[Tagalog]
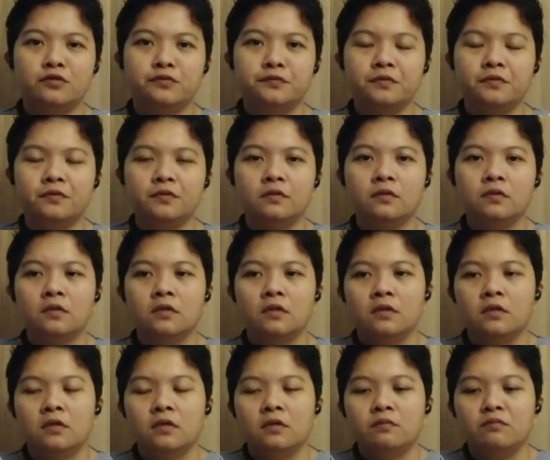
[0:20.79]
No?
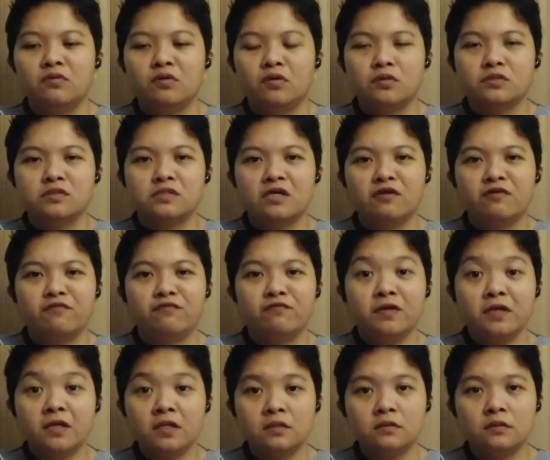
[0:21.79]
Because I
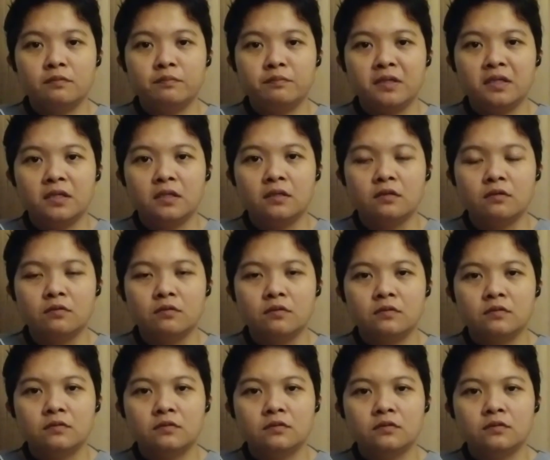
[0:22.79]
feel the pain
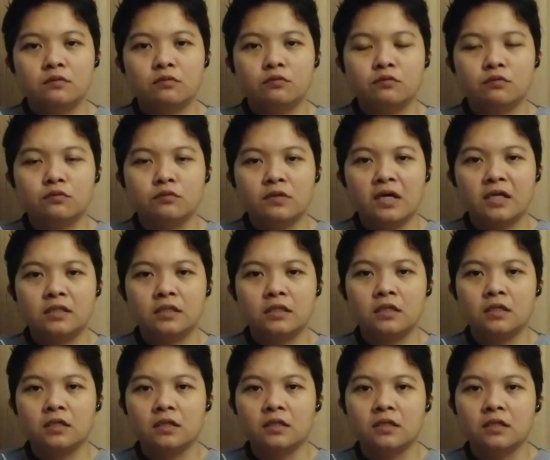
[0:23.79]
no, nung
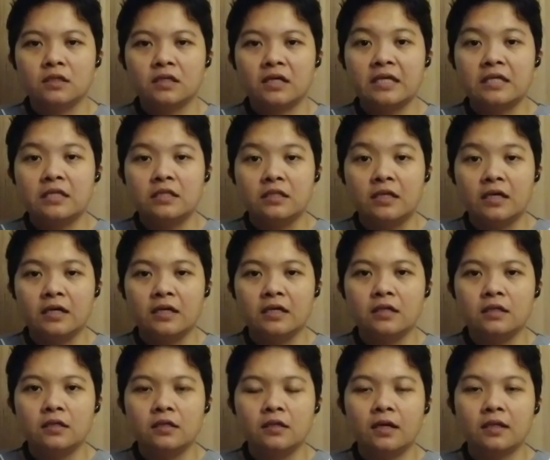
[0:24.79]
ating
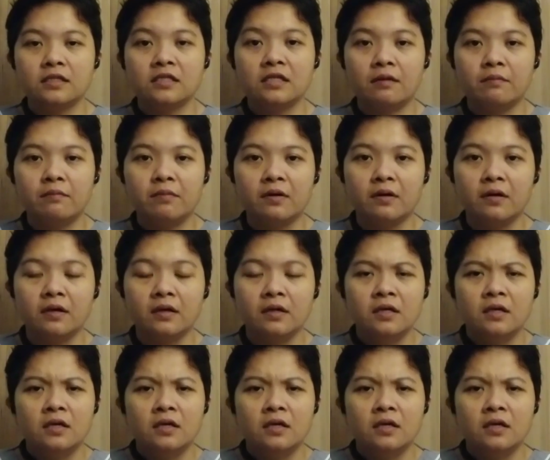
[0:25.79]
kainday at kaba,